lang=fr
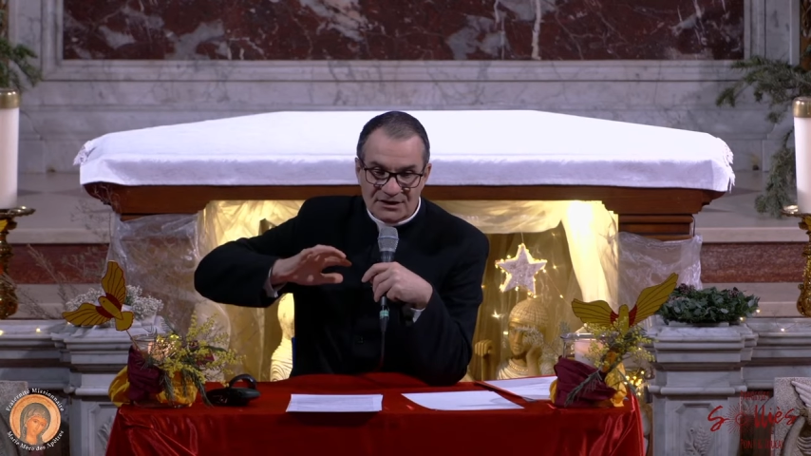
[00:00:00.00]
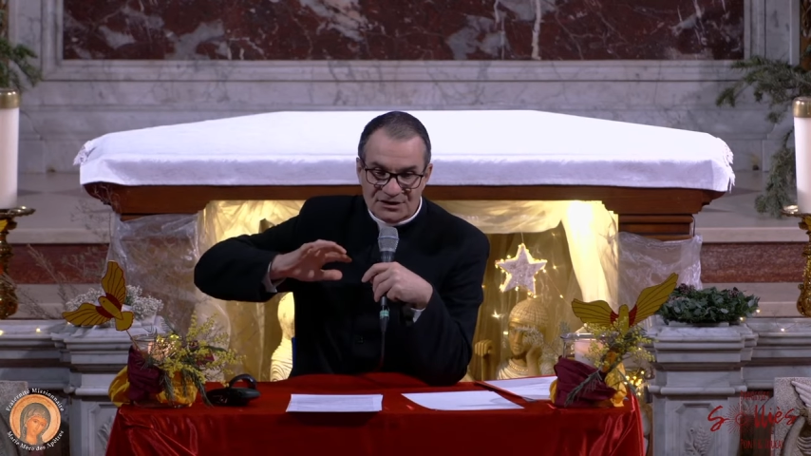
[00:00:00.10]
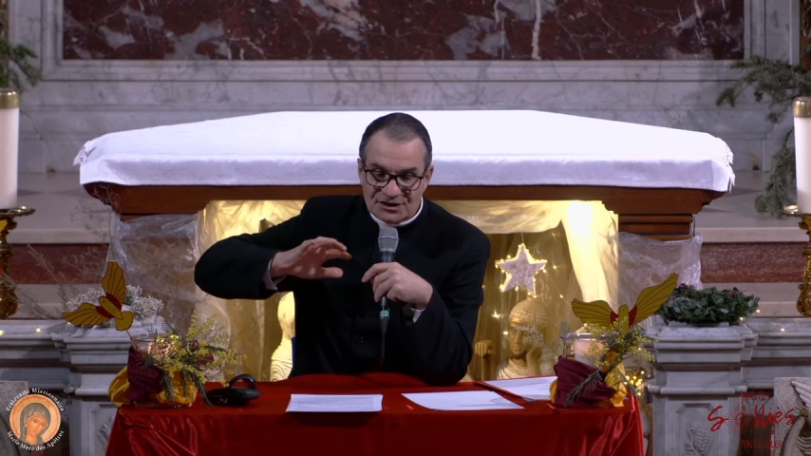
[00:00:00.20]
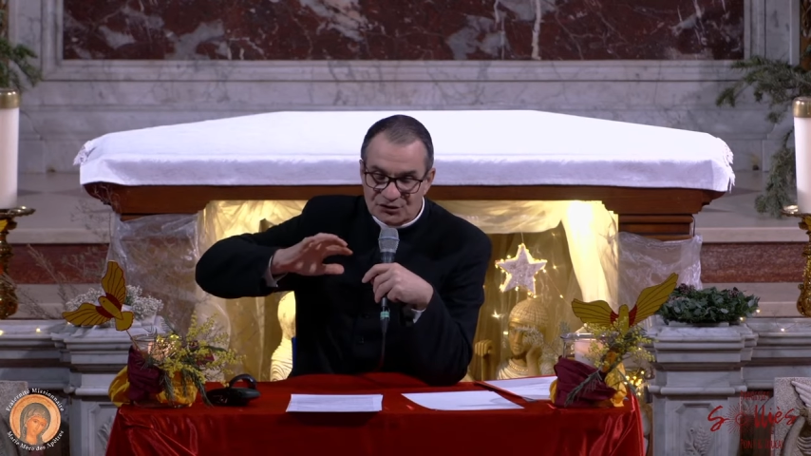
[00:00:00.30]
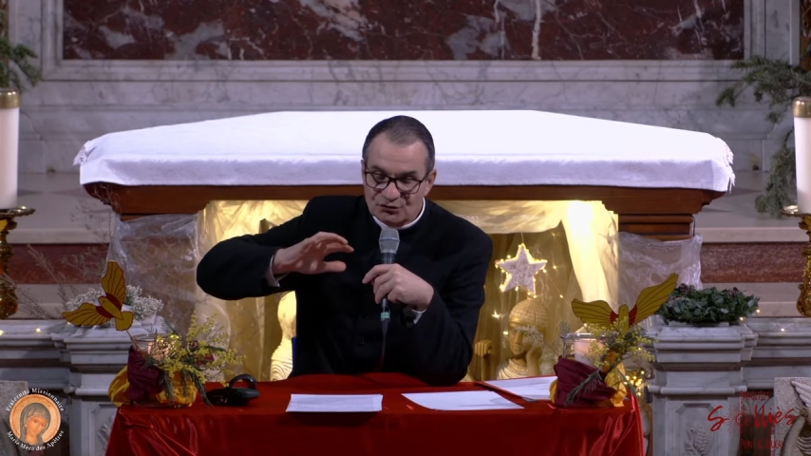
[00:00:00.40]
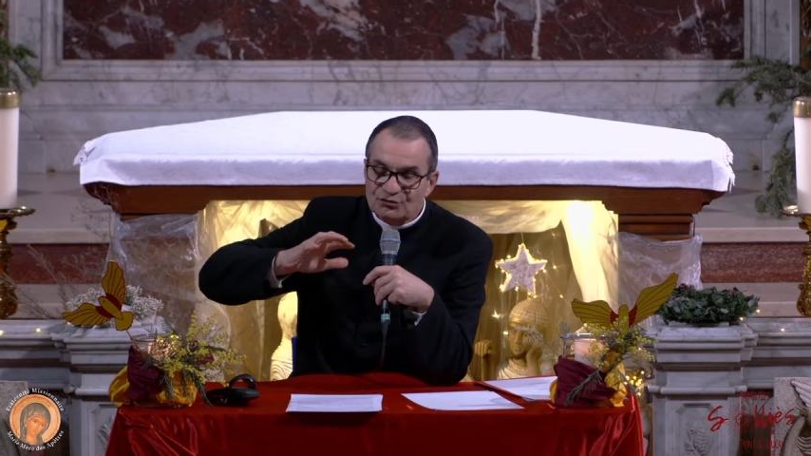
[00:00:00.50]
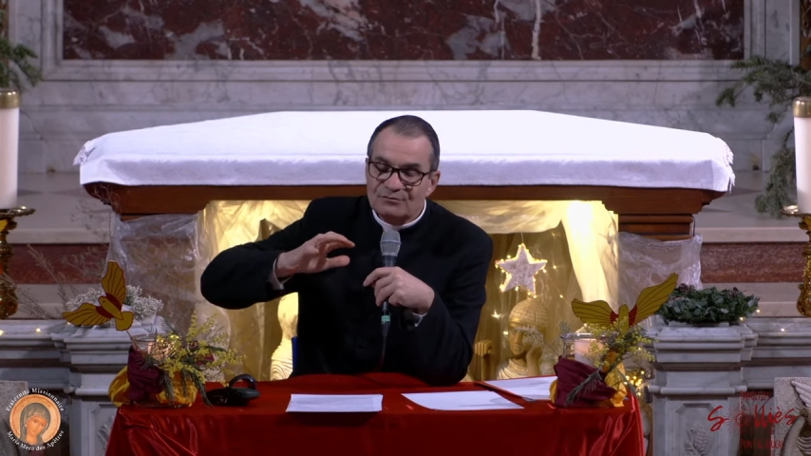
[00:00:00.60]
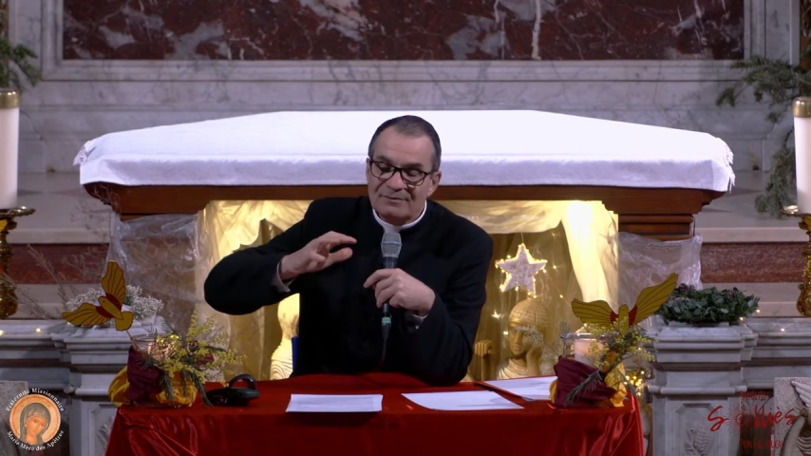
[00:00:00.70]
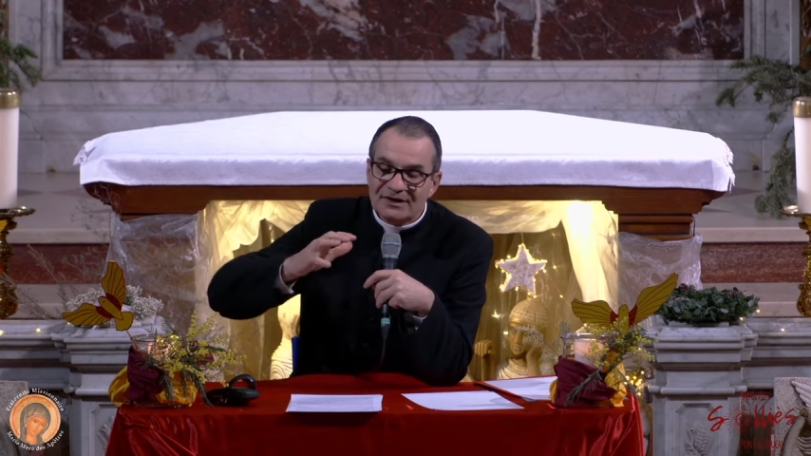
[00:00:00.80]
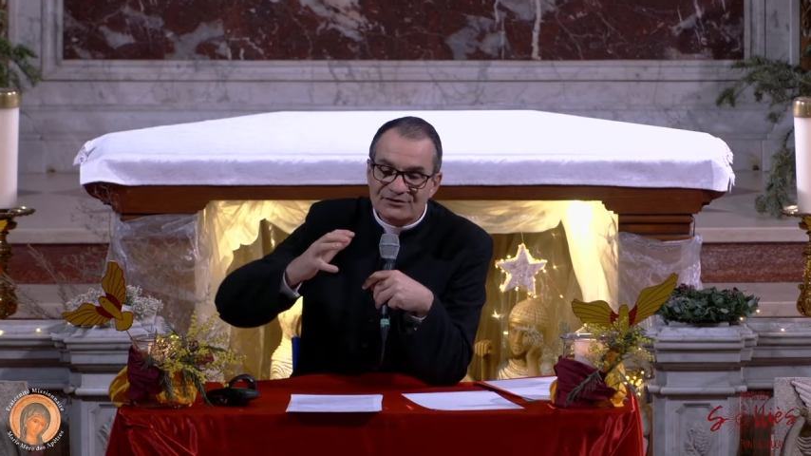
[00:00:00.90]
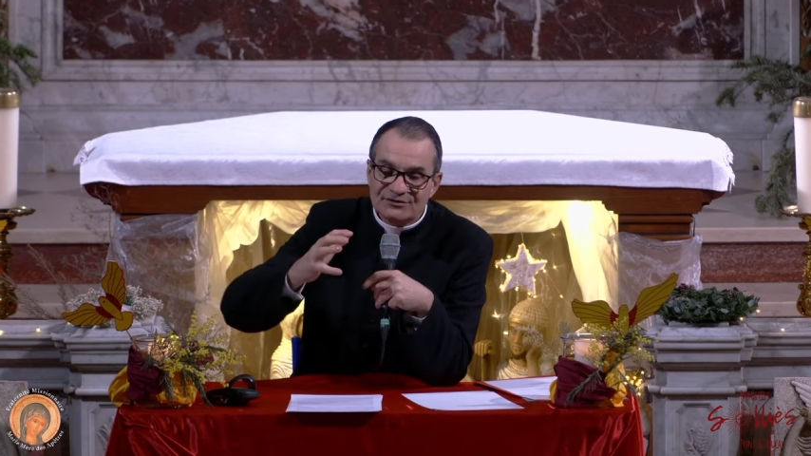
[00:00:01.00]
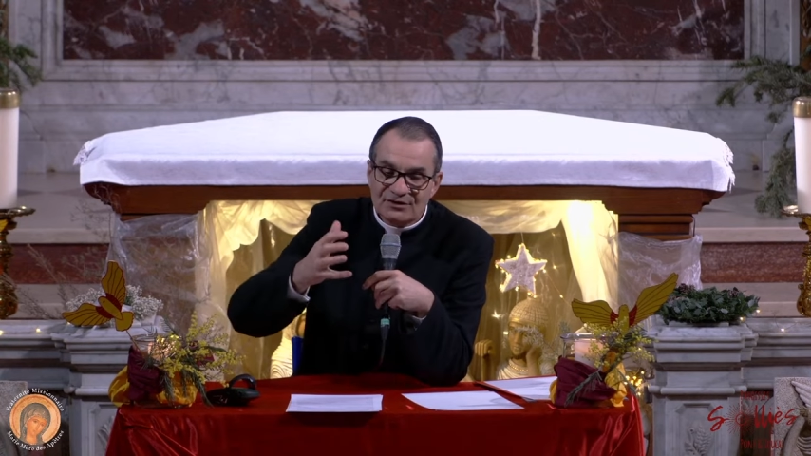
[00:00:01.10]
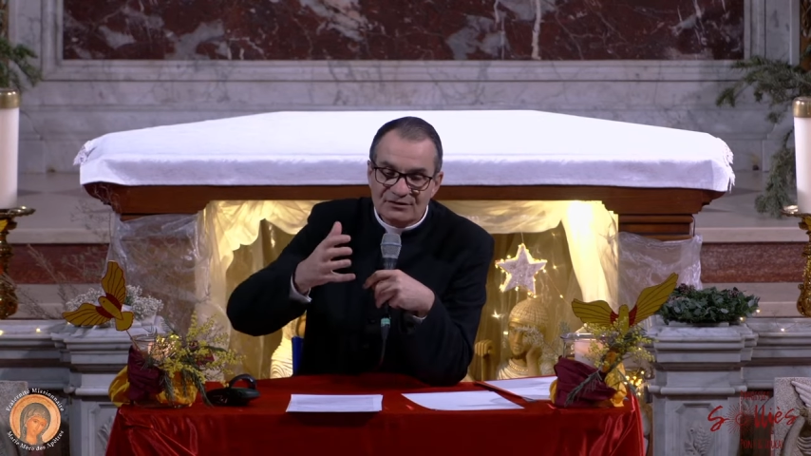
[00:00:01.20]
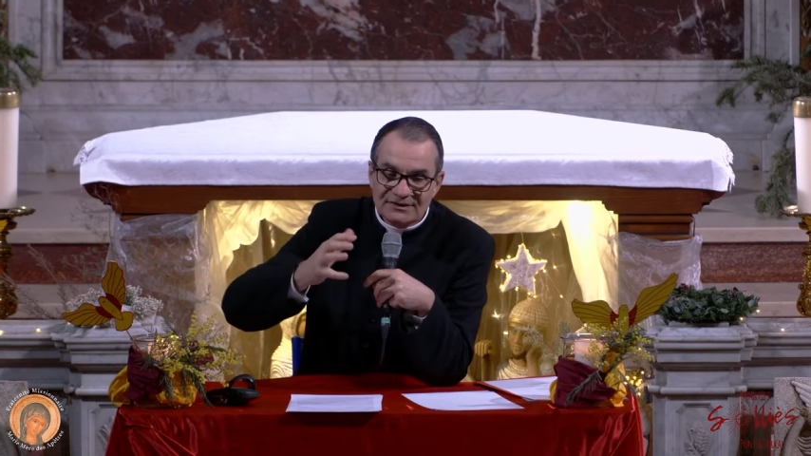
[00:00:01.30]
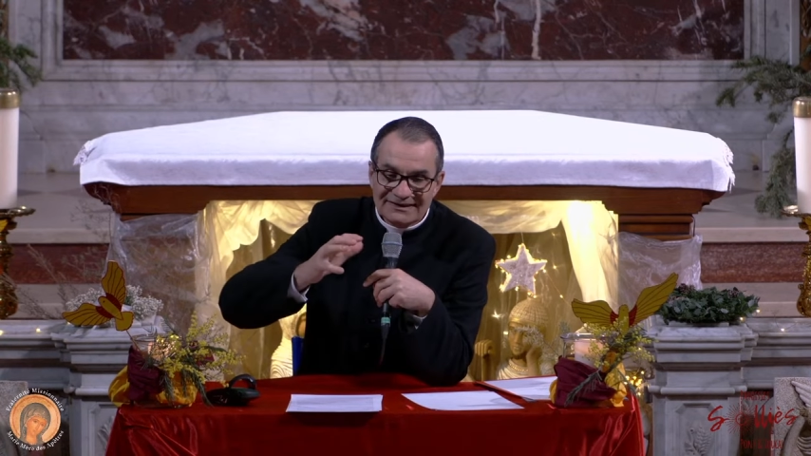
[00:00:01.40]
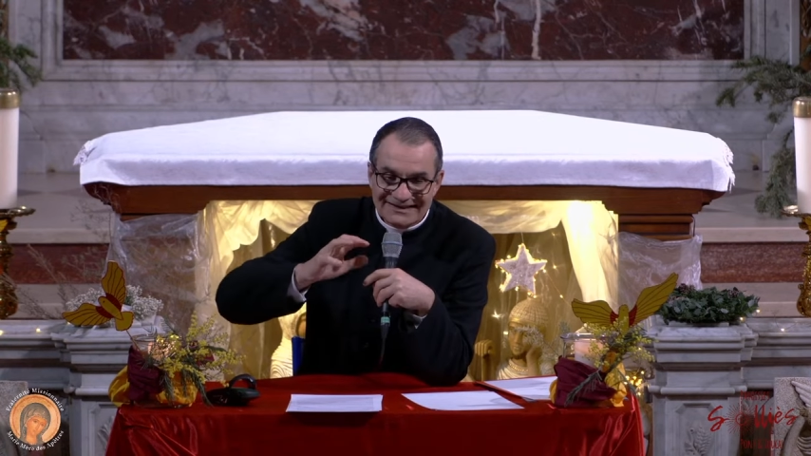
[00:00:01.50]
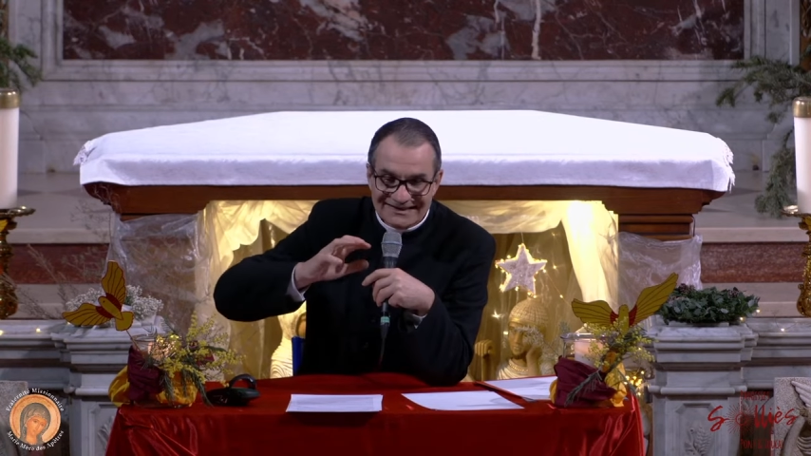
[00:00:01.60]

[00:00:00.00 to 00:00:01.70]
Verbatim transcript: chez toute personne